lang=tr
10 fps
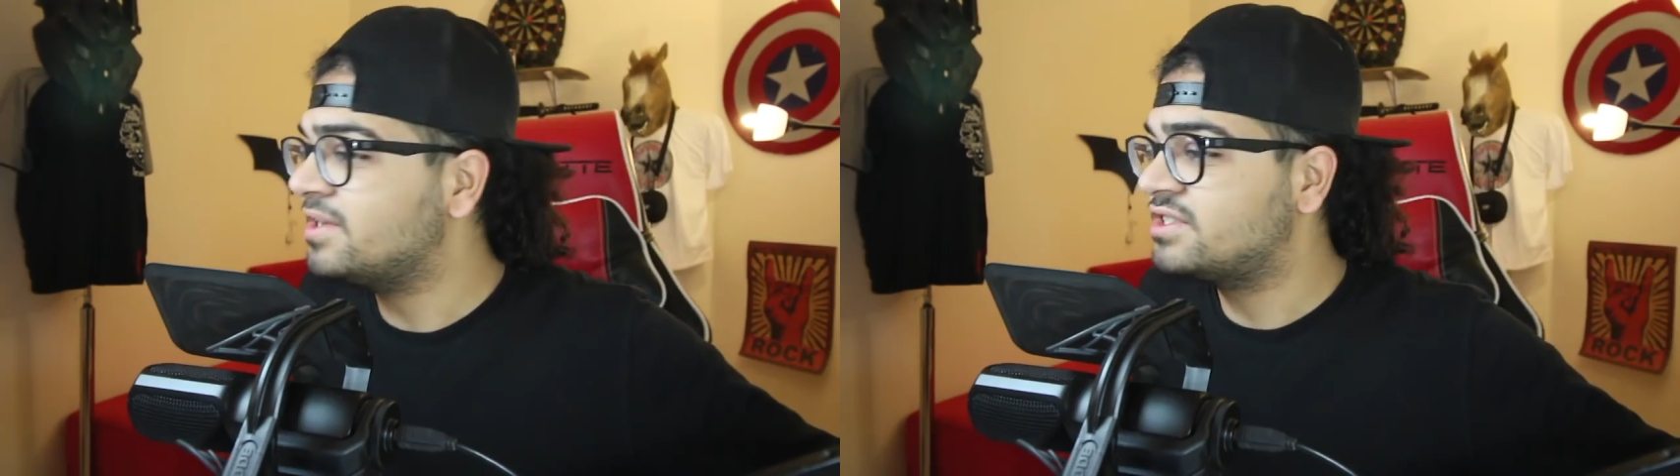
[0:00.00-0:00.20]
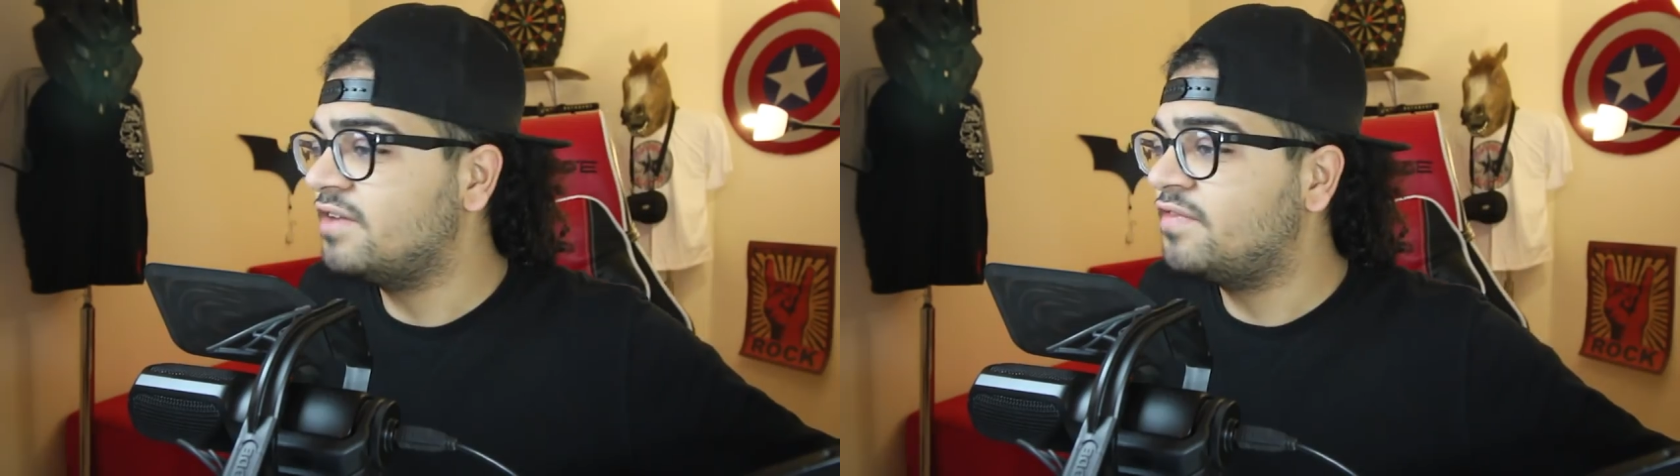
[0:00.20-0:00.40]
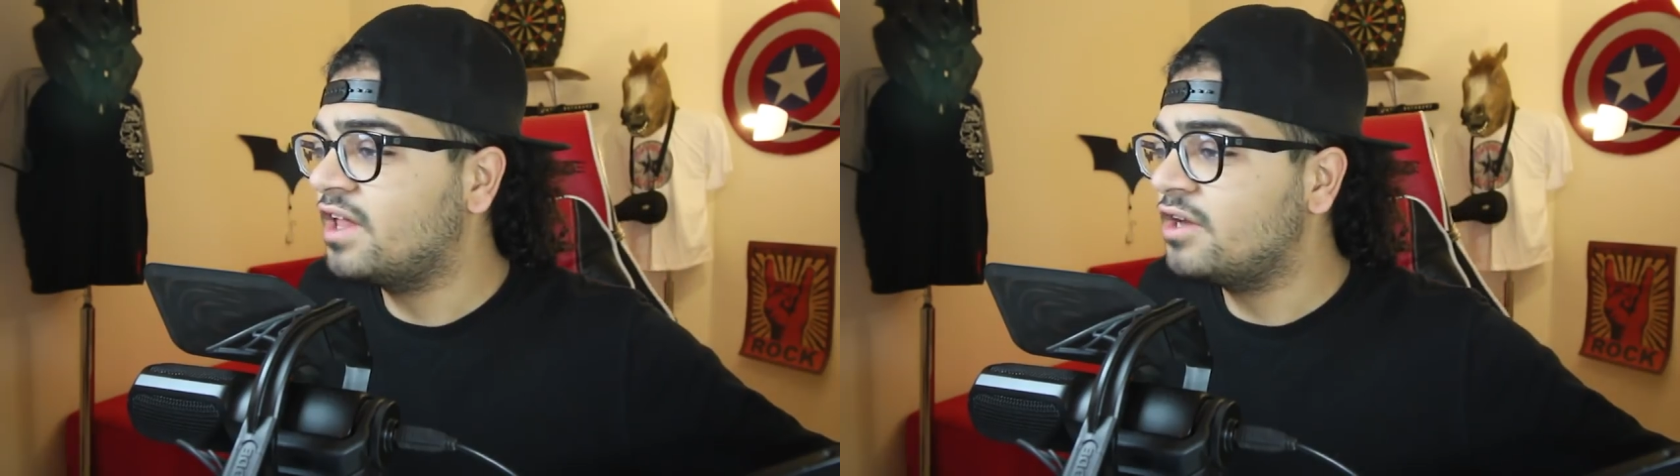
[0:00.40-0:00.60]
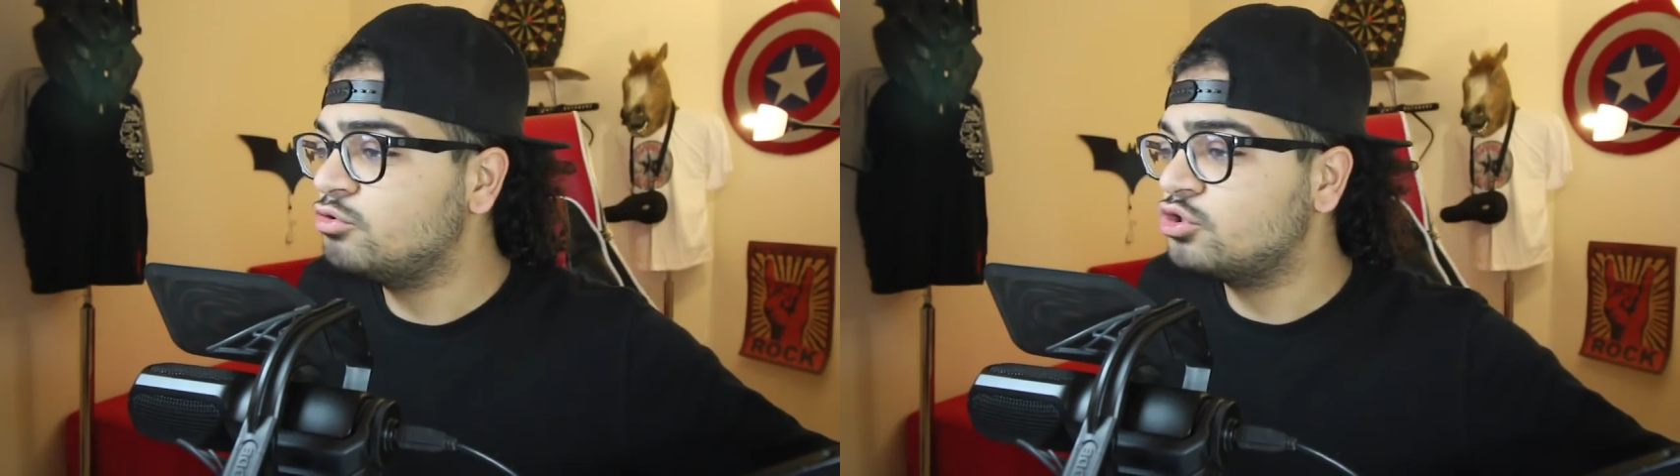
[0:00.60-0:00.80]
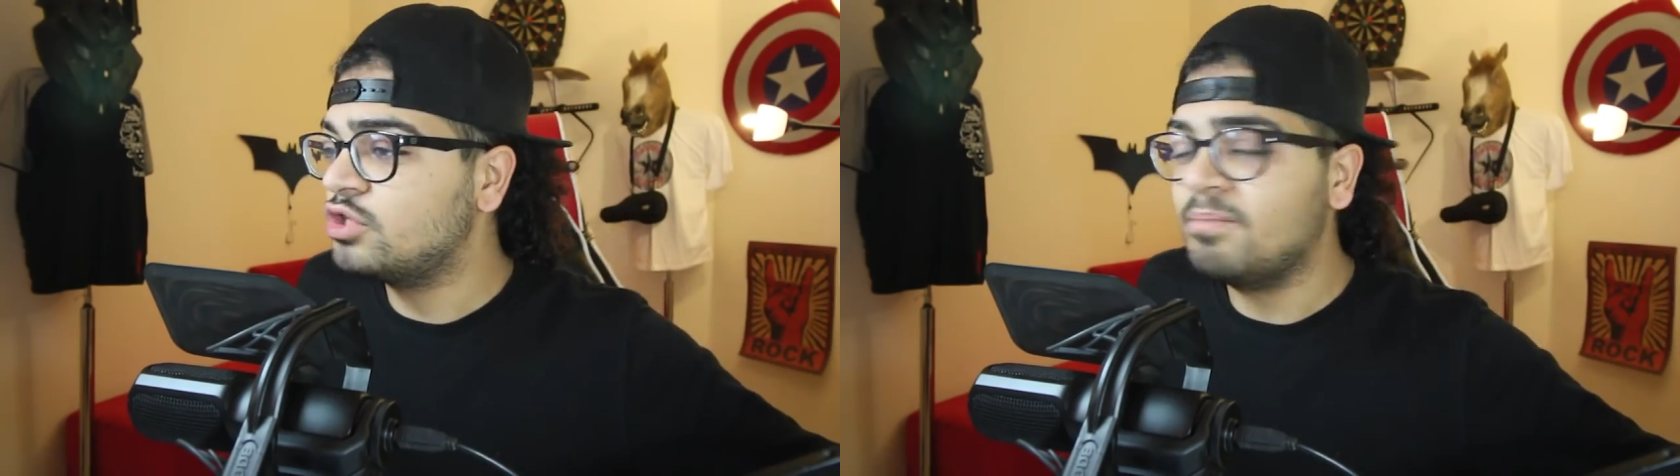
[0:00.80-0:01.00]
sayfalar
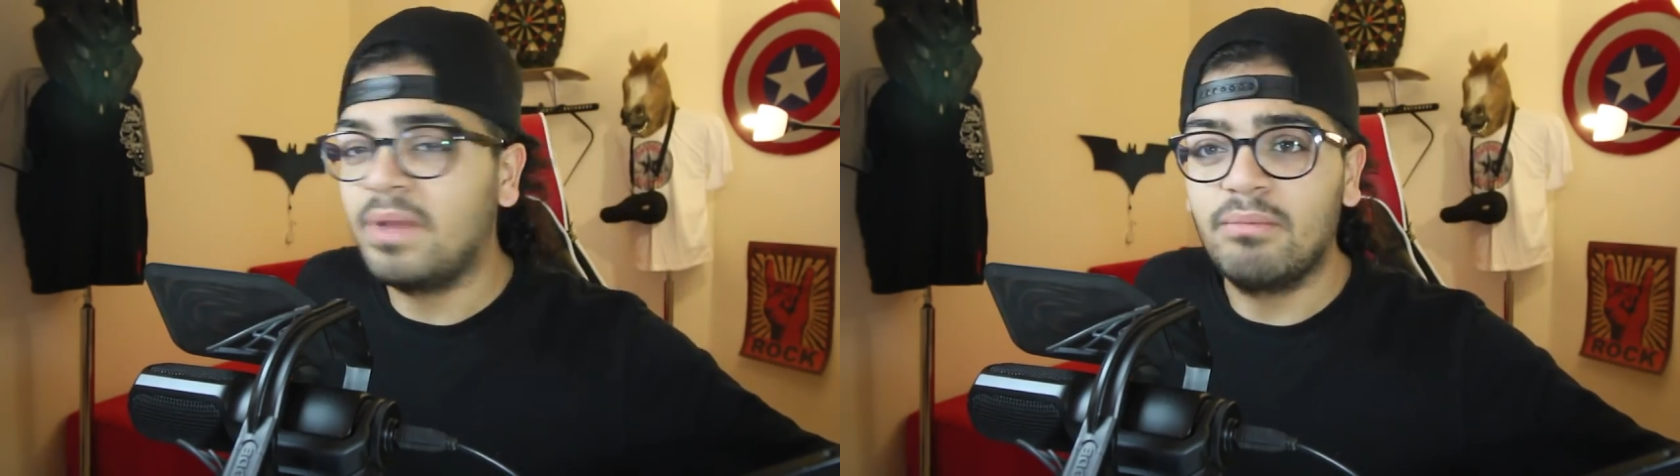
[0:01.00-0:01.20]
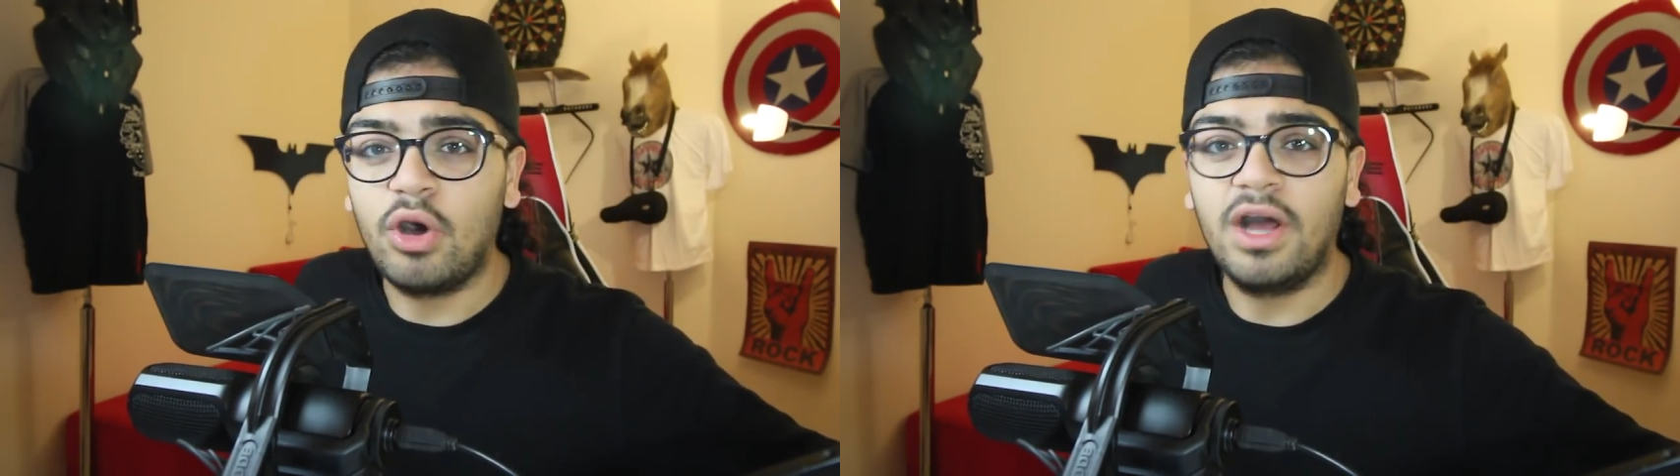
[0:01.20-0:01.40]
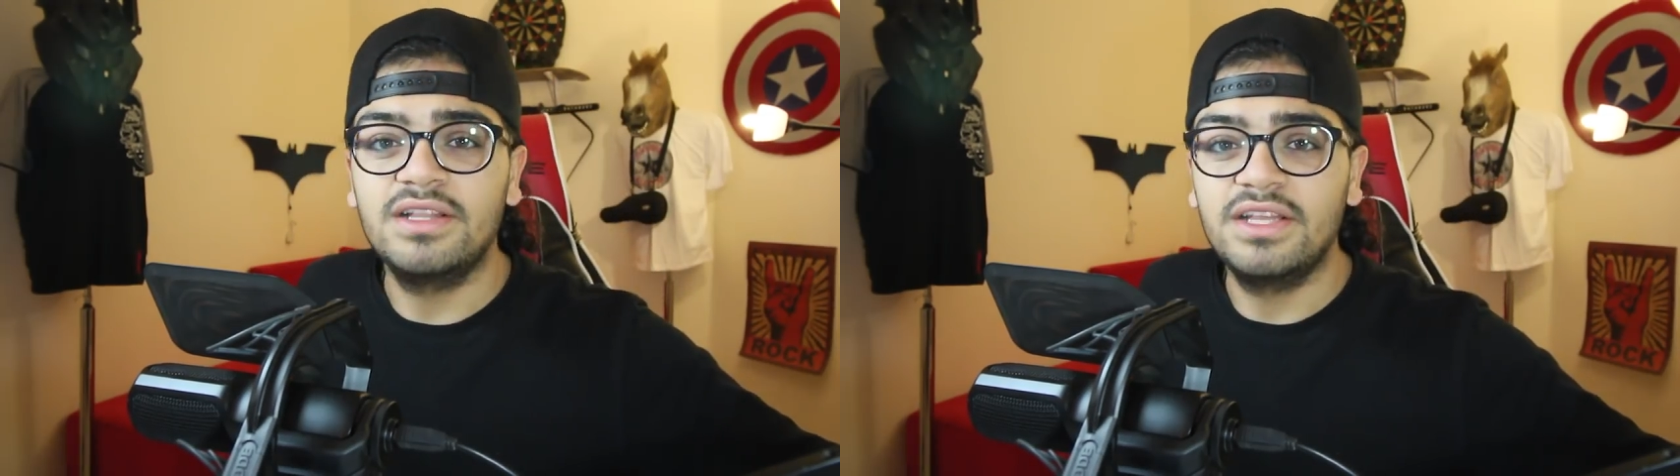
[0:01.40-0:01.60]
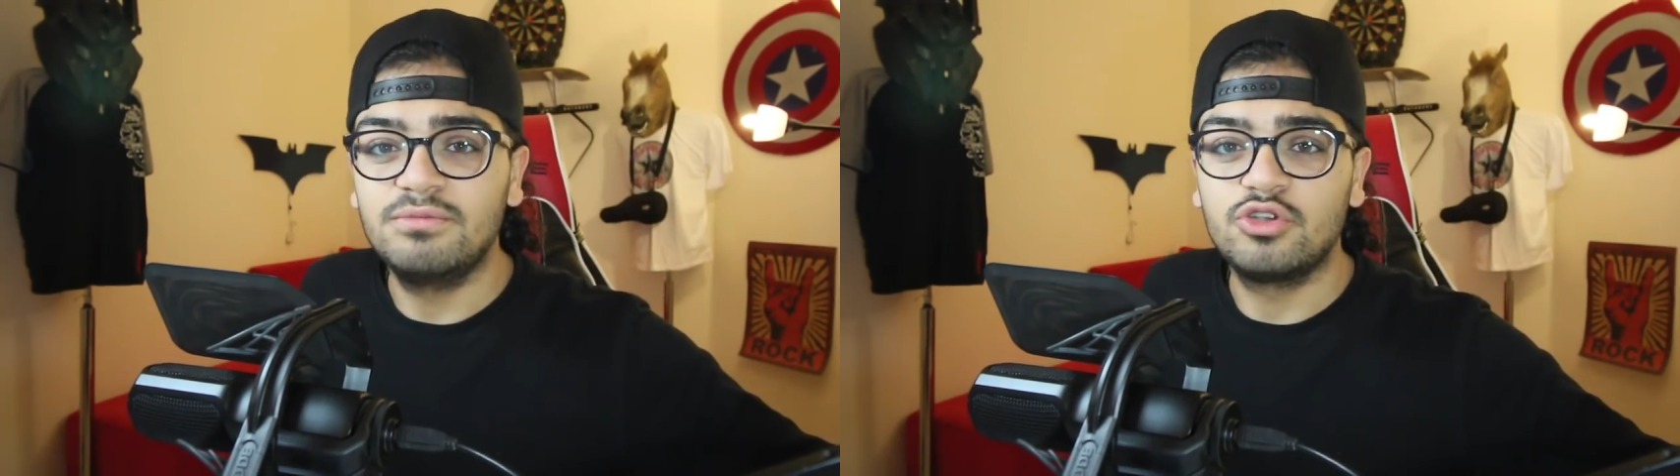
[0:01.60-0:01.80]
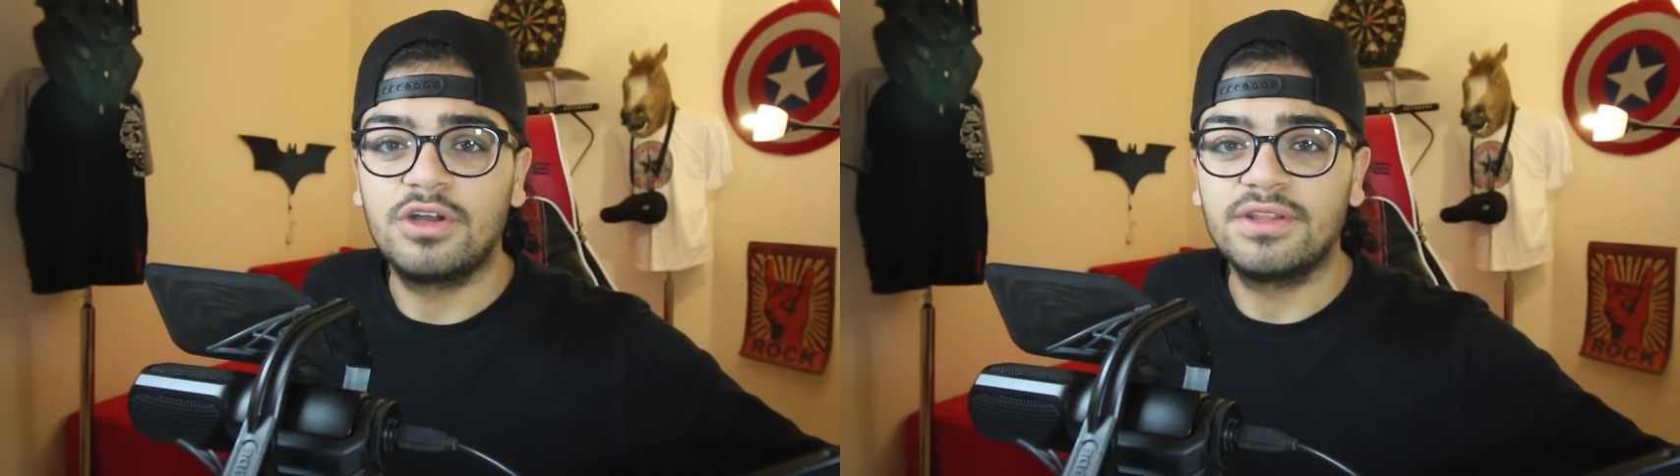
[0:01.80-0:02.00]
yüzünden ben bu haldeyim şu